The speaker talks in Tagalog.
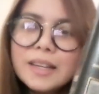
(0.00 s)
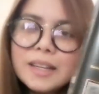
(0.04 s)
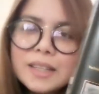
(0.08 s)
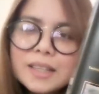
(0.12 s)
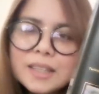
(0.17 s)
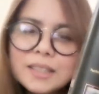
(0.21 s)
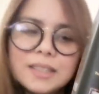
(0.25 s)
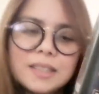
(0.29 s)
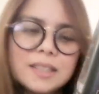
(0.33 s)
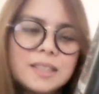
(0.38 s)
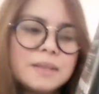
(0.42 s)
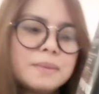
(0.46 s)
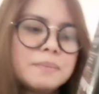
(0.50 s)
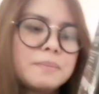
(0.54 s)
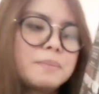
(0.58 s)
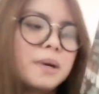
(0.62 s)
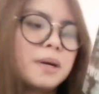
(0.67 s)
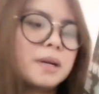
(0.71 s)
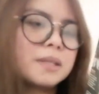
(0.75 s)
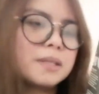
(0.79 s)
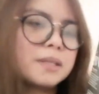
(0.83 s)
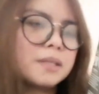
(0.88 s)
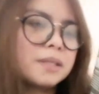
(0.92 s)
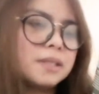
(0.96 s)
Ayan, ang ganda ng
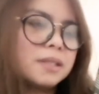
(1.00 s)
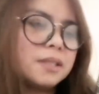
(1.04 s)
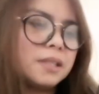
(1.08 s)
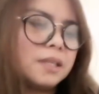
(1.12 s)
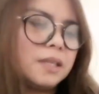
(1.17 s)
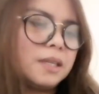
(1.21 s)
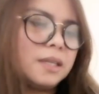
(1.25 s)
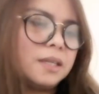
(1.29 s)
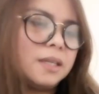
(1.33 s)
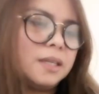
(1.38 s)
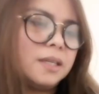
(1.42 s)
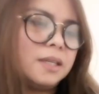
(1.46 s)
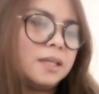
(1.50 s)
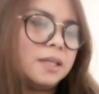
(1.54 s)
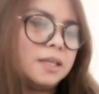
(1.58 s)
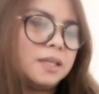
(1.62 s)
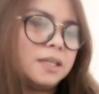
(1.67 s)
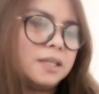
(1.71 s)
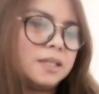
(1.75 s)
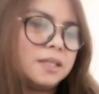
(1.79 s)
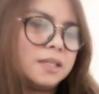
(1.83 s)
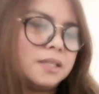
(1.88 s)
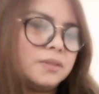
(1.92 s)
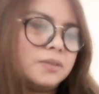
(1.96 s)
box niya,
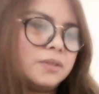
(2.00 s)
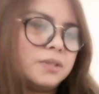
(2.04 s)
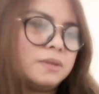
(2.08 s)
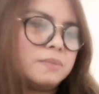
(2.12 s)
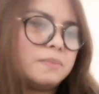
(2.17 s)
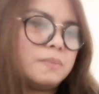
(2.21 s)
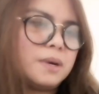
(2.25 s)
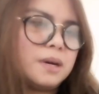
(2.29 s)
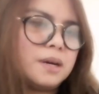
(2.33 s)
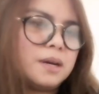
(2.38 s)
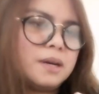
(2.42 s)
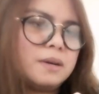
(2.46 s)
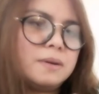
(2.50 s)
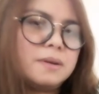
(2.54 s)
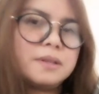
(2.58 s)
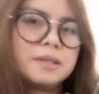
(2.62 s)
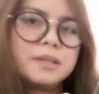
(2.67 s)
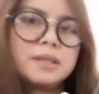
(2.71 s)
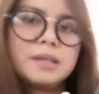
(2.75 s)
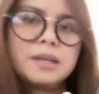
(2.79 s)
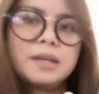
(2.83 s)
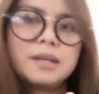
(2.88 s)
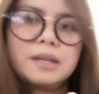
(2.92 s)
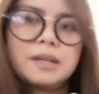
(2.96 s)
guys. O, ba diba?
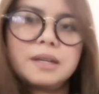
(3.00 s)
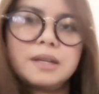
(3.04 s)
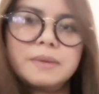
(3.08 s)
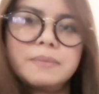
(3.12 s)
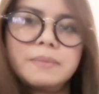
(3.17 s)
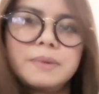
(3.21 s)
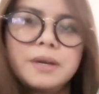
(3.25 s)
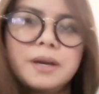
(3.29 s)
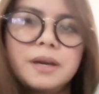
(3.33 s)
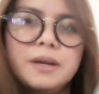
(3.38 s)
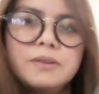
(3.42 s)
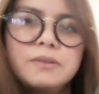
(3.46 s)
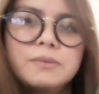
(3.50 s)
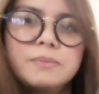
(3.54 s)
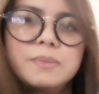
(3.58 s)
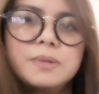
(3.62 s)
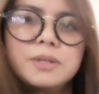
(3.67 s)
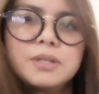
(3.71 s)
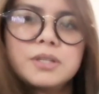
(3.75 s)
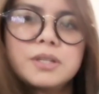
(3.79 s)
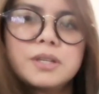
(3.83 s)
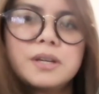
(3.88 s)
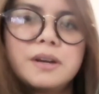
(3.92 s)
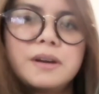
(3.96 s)
Taray, may ano
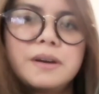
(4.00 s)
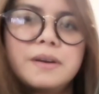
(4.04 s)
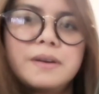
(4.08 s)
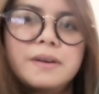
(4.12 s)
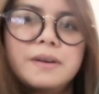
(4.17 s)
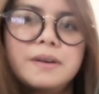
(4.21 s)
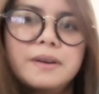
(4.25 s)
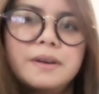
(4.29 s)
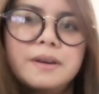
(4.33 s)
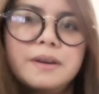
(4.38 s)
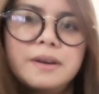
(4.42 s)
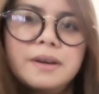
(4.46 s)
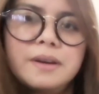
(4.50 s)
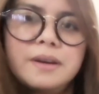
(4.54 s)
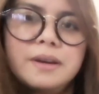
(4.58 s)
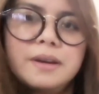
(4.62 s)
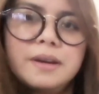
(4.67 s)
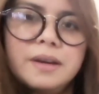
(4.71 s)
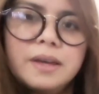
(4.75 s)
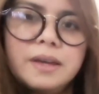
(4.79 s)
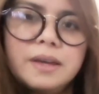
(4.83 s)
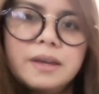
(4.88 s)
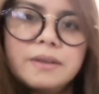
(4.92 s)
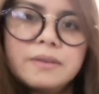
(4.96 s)
pa siya.
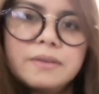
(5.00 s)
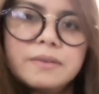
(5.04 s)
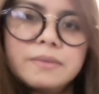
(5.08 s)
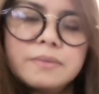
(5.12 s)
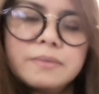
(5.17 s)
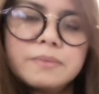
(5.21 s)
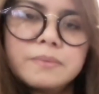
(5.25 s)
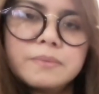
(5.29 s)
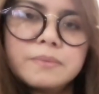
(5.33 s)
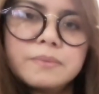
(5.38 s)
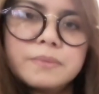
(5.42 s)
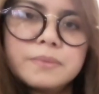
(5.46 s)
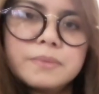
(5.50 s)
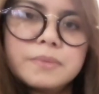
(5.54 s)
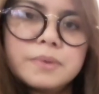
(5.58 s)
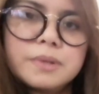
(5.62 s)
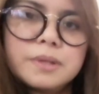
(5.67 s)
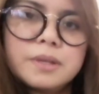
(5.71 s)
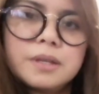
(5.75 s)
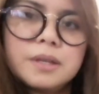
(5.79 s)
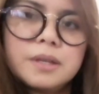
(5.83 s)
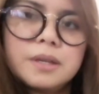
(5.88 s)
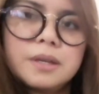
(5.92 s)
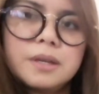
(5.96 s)
Ayan.
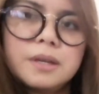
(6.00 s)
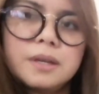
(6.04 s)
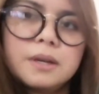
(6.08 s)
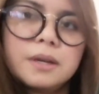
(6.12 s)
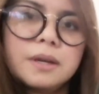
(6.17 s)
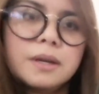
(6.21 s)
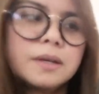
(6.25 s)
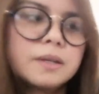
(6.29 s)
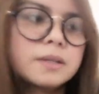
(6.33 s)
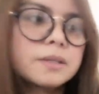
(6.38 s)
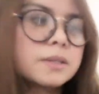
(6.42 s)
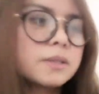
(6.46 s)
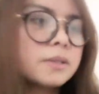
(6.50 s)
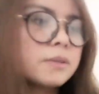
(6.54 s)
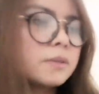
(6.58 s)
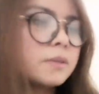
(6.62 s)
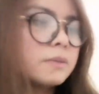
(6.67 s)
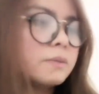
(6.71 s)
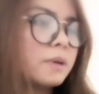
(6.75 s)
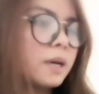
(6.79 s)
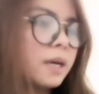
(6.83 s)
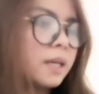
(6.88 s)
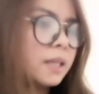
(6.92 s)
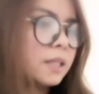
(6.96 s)

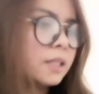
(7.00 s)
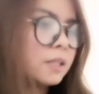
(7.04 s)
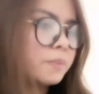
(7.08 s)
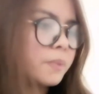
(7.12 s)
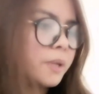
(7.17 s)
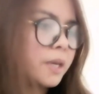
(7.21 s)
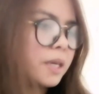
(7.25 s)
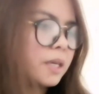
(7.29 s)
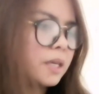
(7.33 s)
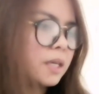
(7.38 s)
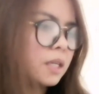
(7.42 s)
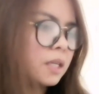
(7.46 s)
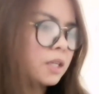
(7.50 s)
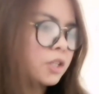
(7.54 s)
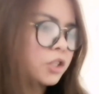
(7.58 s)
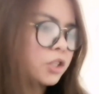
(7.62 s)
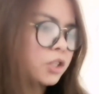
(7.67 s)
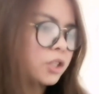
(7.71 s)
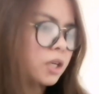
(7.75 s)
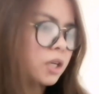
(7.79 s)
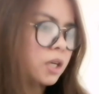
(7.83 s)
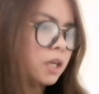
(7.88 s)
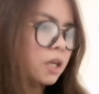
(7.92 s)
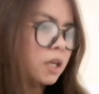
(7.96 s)
So, at least may
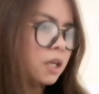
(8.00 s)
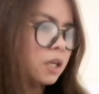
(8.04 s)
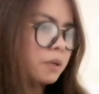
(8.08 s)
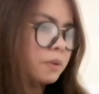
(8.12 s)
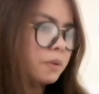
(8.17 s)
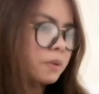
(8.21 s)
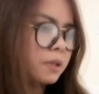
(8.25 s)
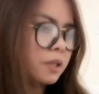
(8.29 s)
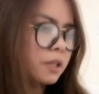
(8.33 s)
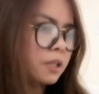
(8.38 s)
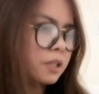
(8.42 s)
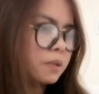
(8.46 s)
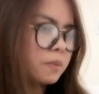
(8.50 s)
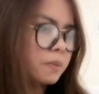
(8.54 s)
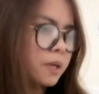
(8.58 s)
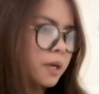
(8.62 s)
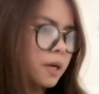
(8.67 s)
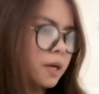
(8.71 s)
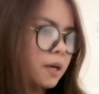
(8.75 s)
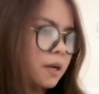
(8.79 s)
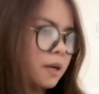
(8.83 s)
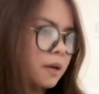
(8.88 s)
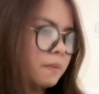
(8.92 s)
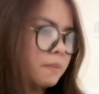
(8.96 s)
English siya, tapos may
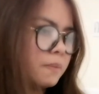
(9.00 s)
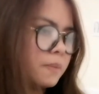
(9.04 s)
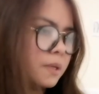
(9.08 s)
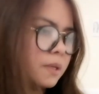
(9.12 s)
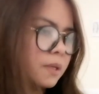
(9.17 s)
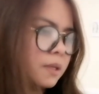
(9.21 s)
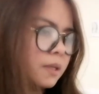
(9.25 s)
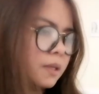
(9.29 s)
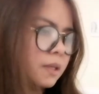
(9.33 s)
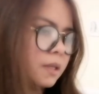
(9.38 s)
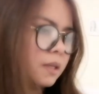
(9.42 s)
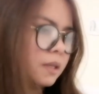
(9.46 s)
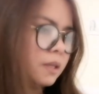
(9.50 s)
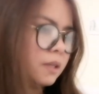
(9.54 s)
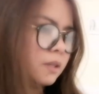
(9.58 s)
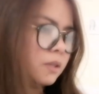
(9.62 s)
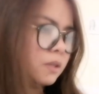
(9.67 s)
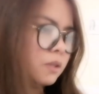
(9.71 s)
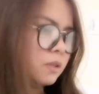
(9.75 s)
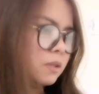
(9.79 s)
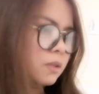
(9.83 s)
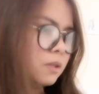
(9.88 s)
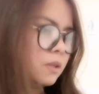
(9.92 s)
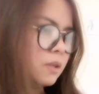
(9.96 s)
Arabic, ayan.